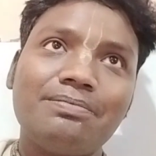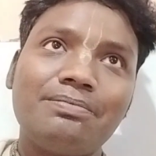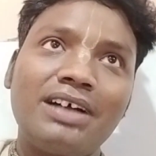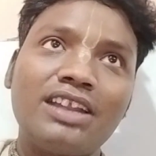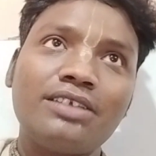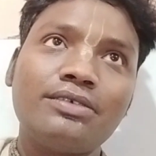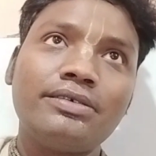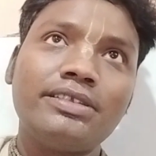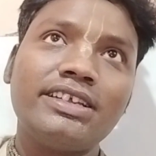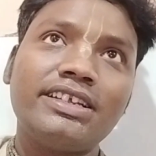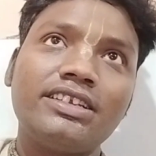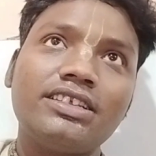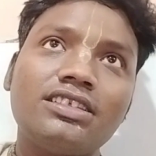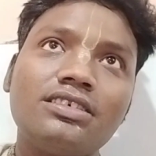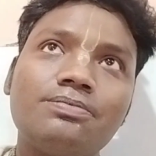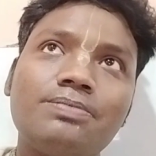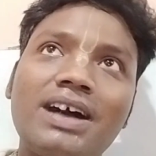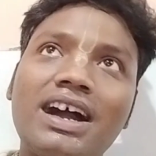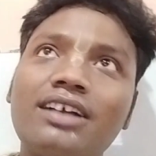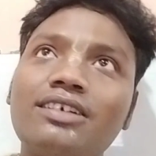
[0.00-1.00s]
মানুষ বলে এটা
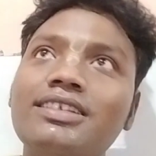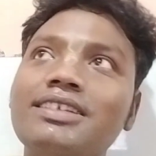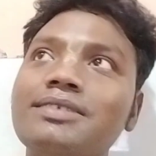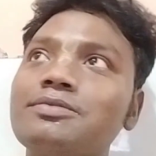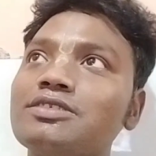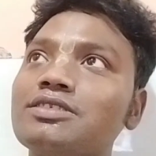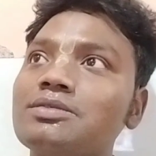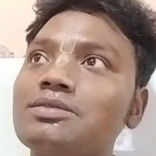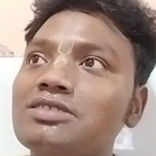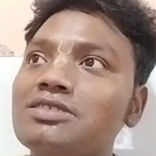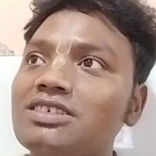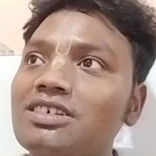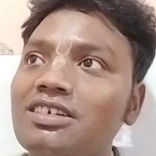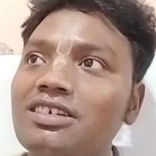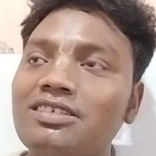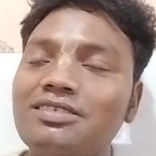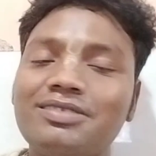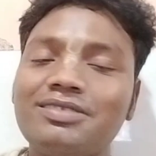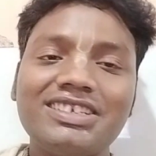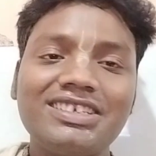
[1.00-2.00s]
তো পাগলের মতো বুঝতে
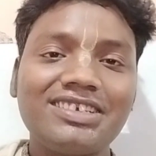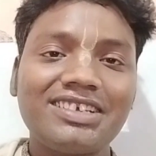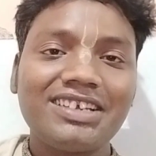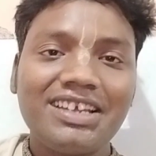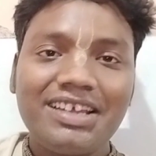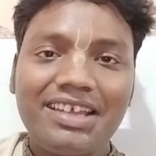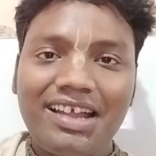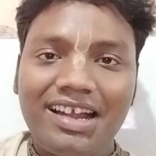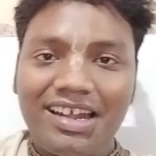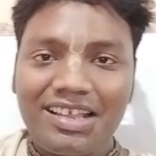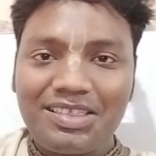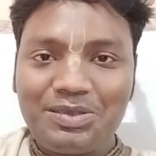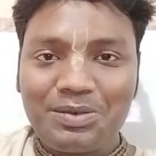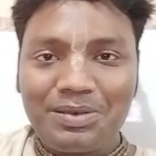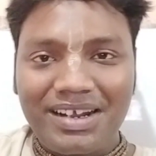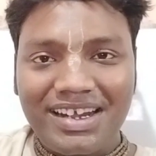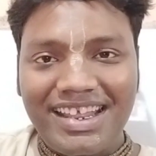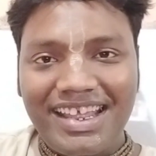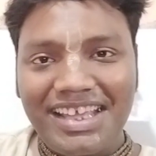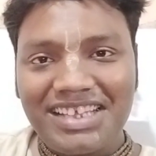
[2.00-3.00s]
হয়ে গেলো উনি একটা
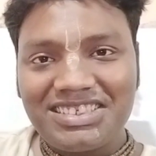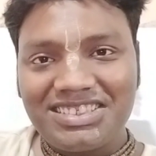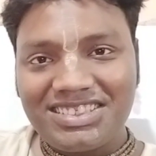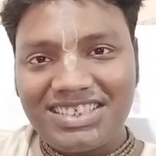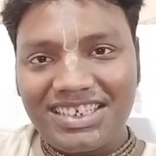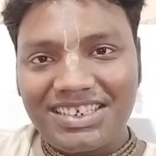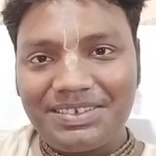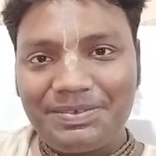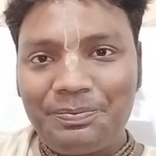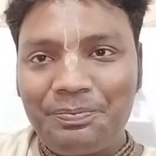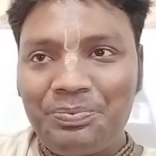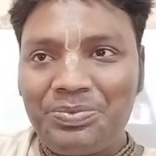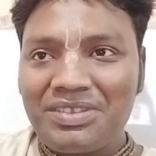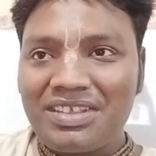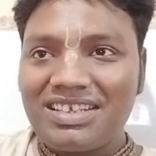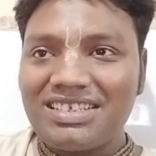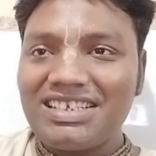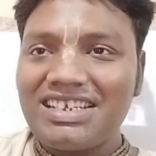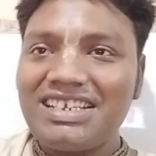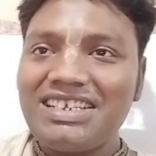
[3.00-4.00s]
দোকানে এসছেন
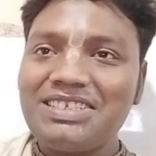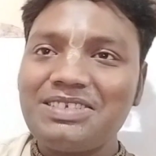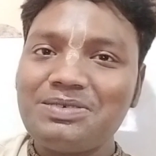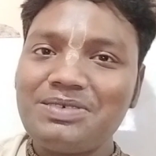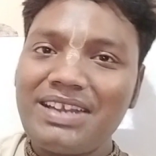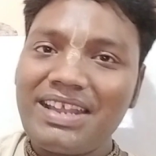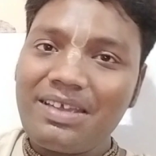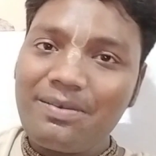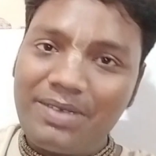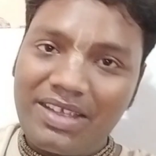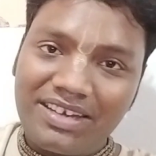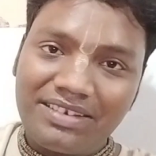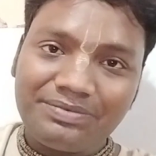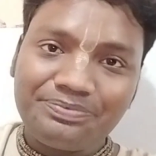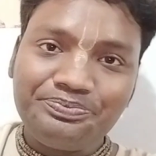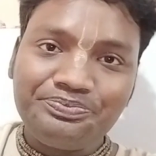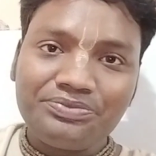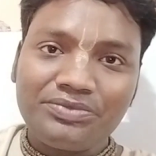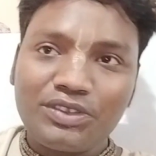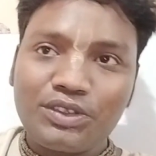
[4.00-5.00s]
যে কিছু নেবেন
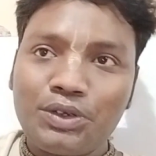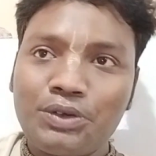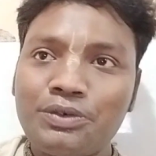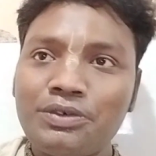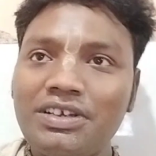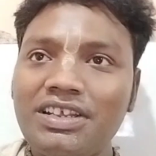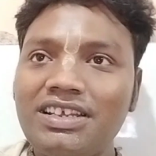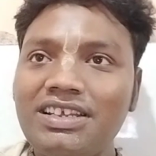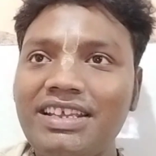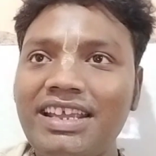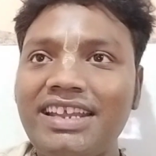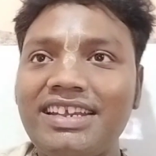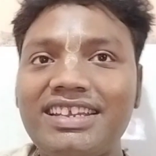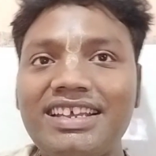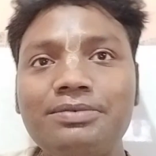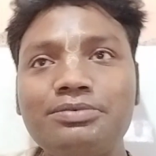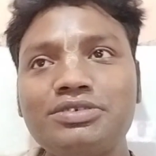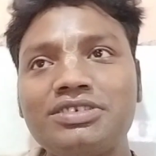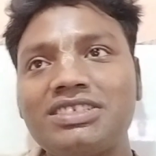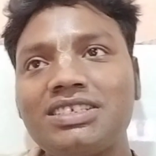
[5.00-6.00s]
তো উনি
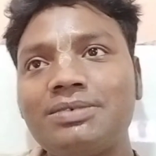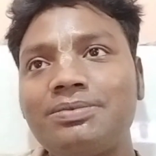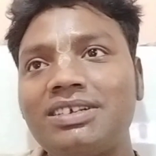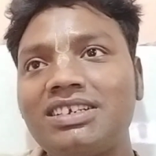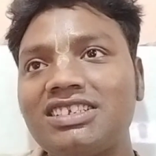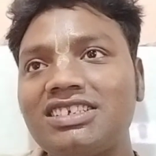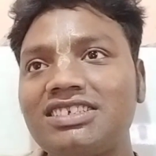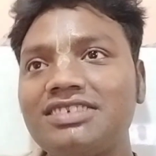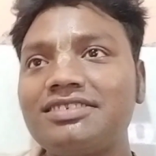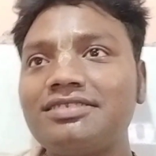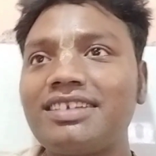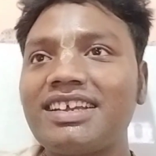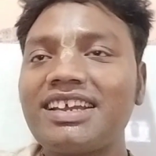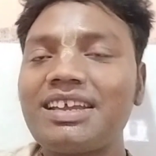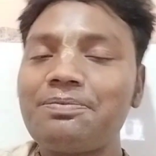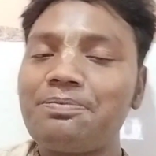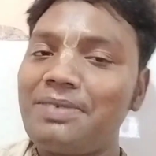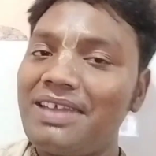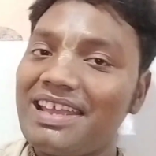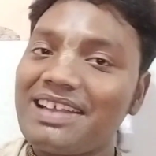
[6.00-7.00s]
এইটা বুঝতে পারছেন যে
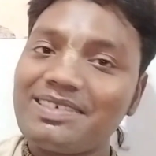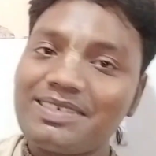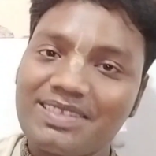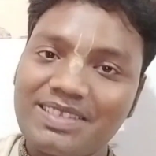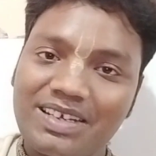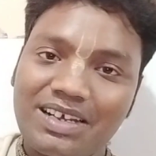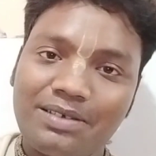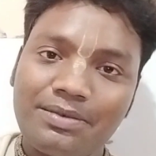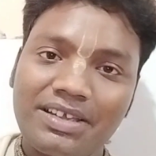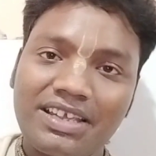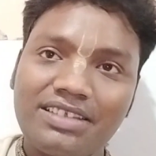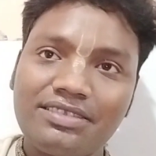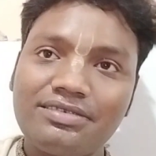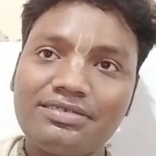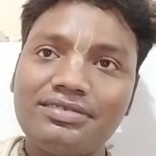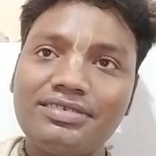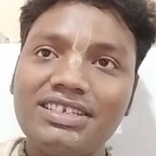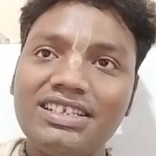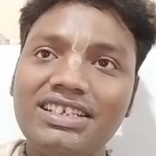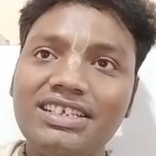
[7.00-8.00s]
ওনাকে পে করতে হবে
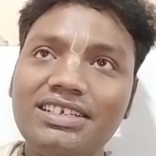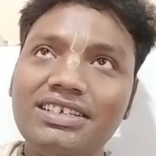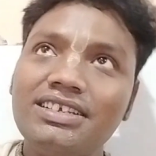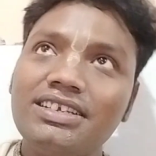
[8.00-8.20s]
কিন্তু উনি